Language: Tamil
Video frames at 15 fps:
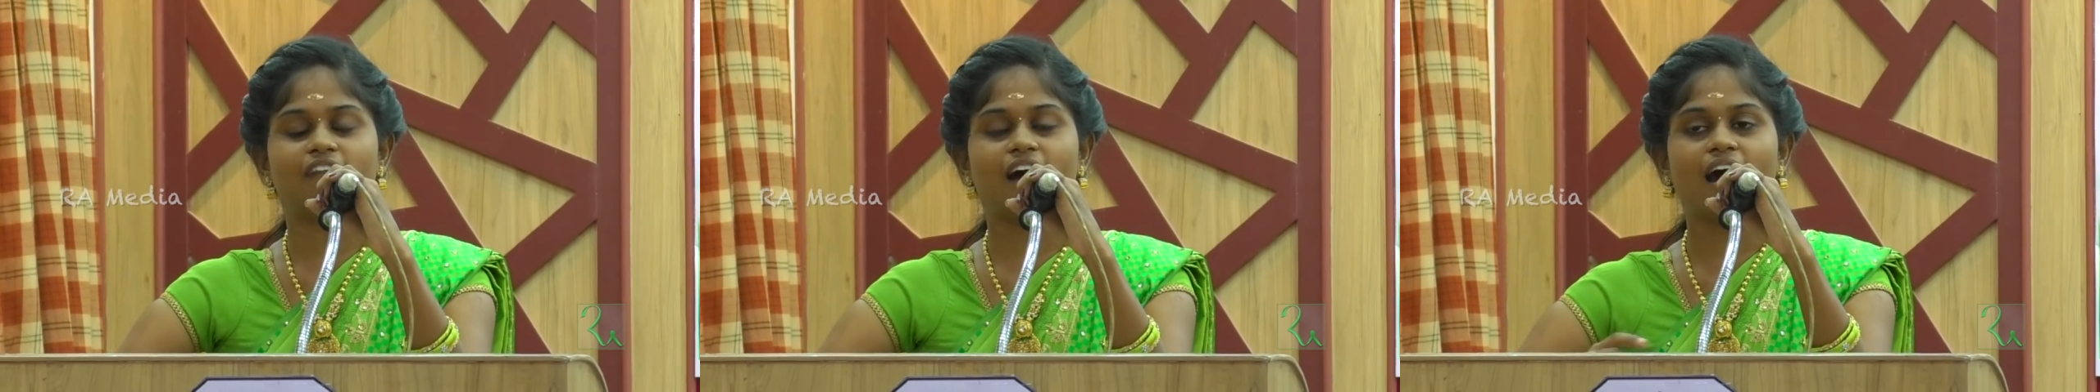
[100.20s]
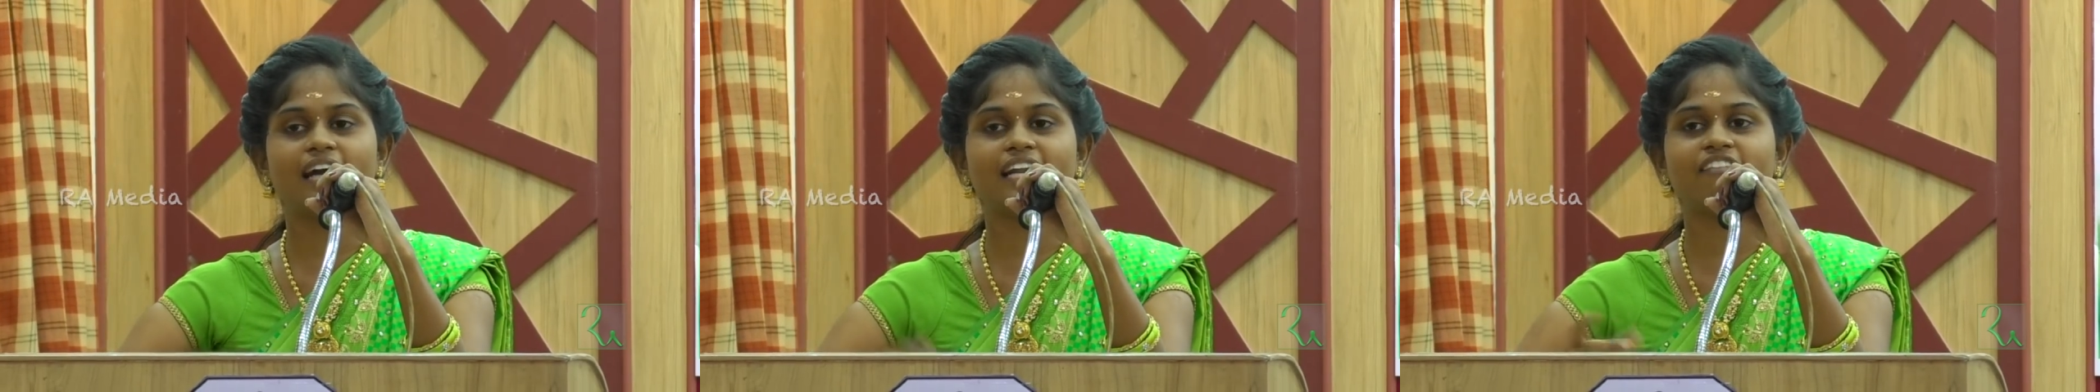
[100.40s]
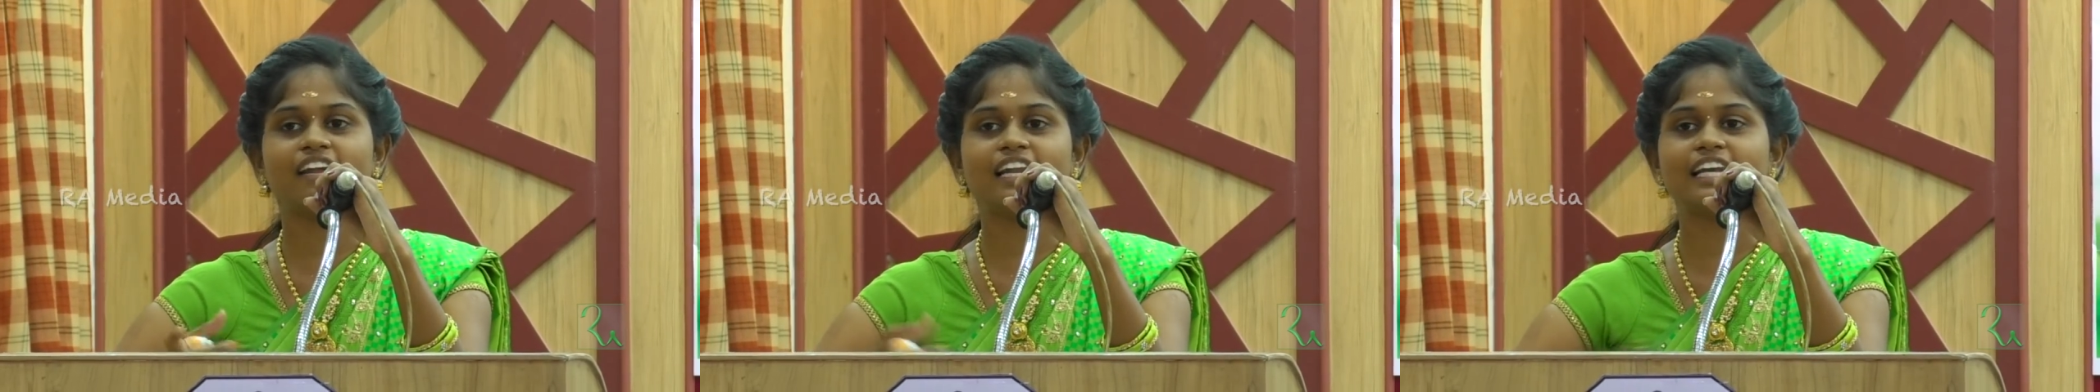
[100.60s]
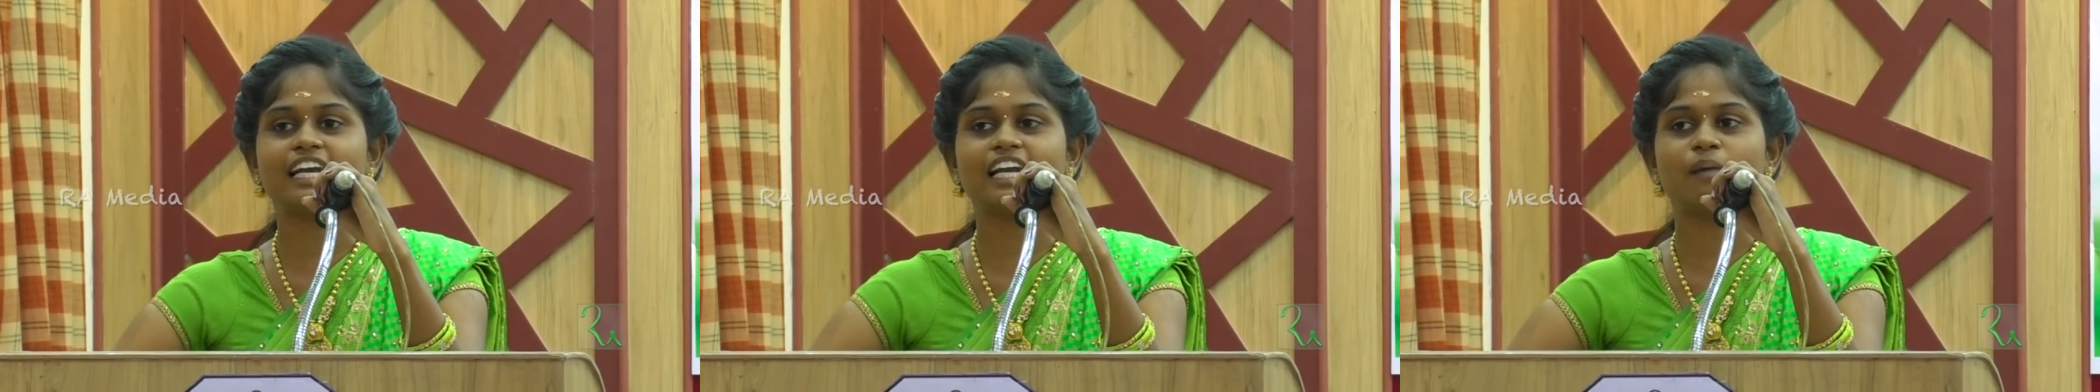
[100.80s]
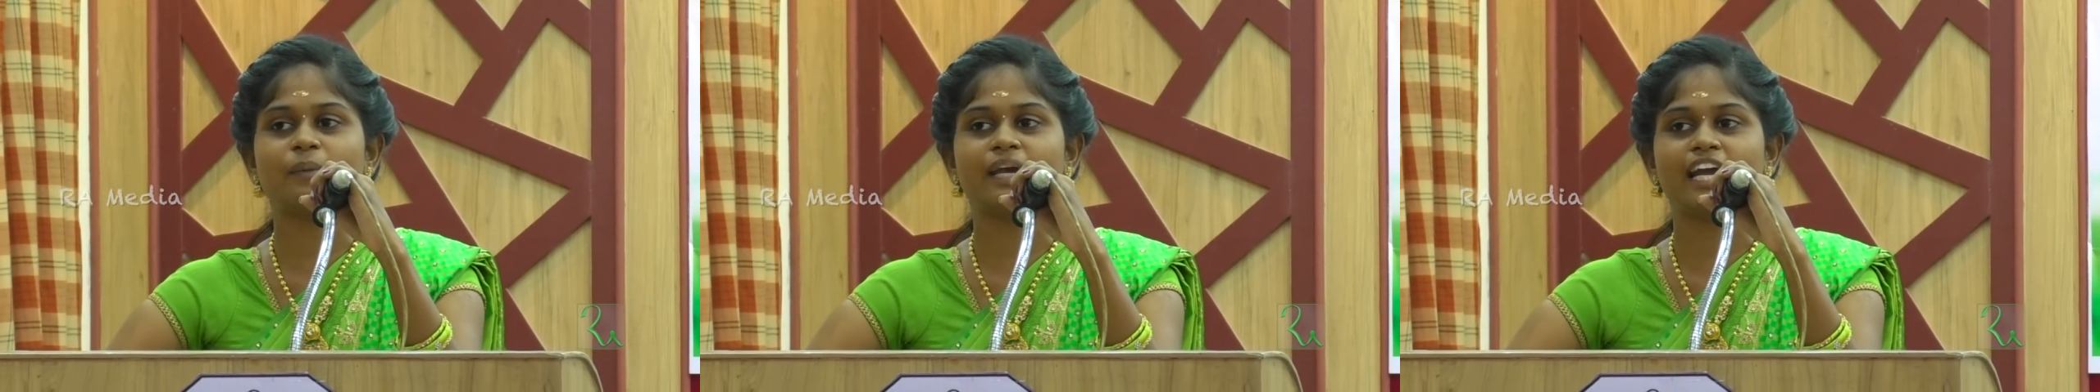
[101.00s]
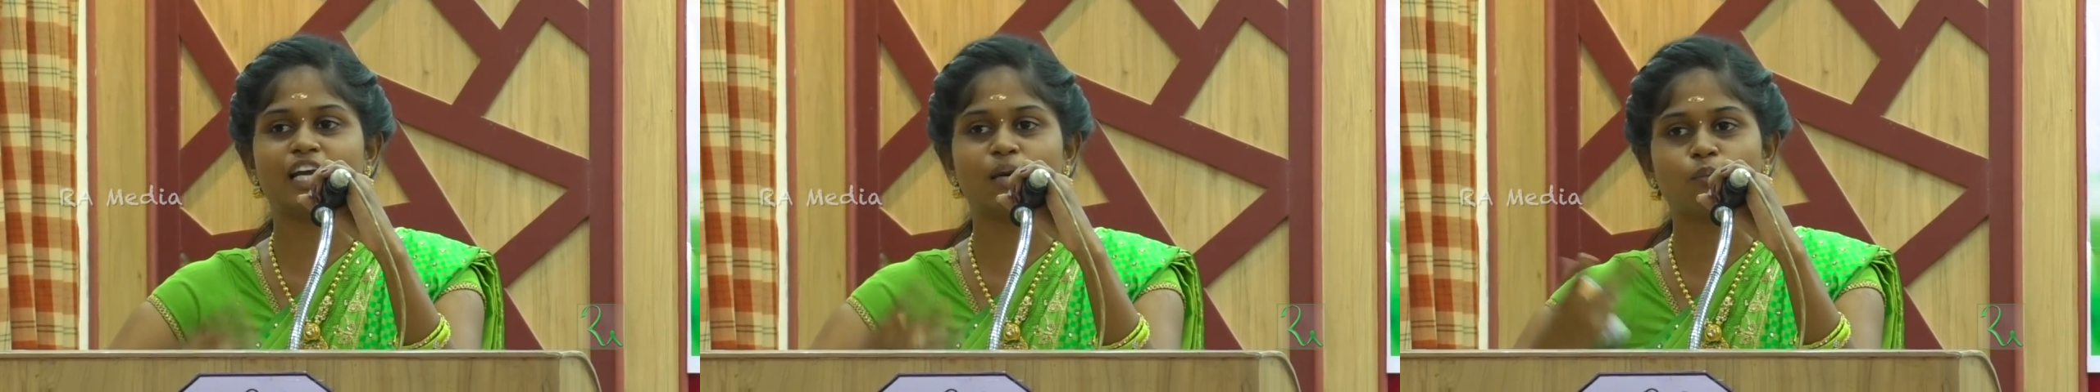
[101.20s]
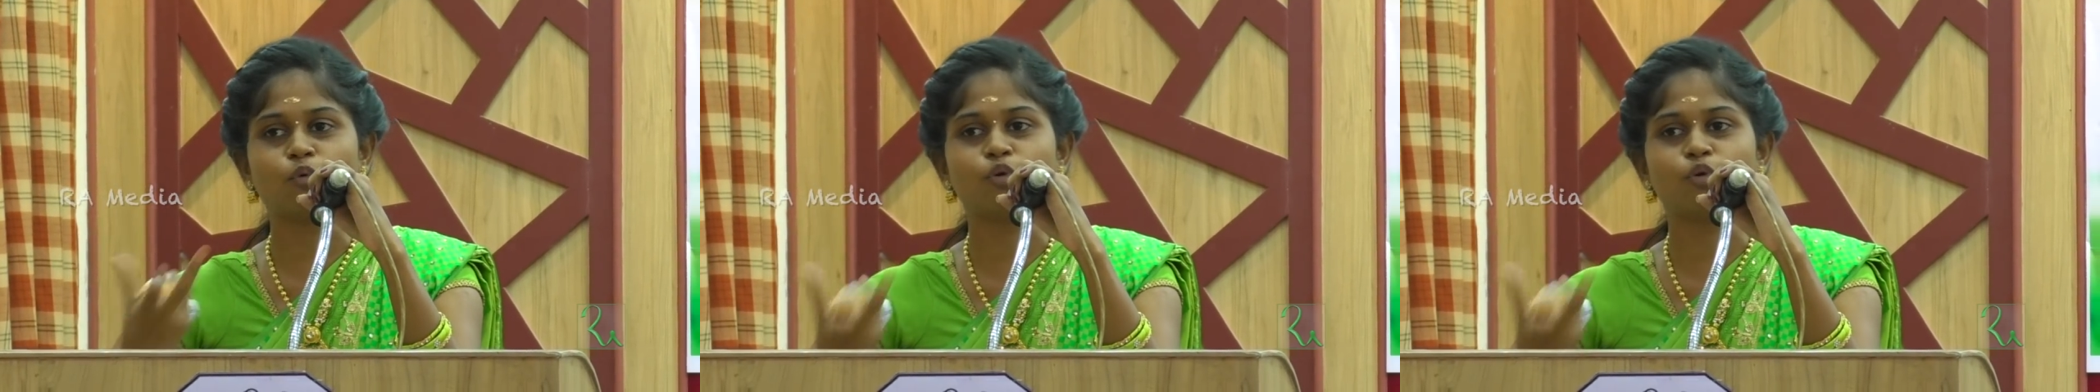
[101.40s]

வார வெள்ளிக்கிழமையான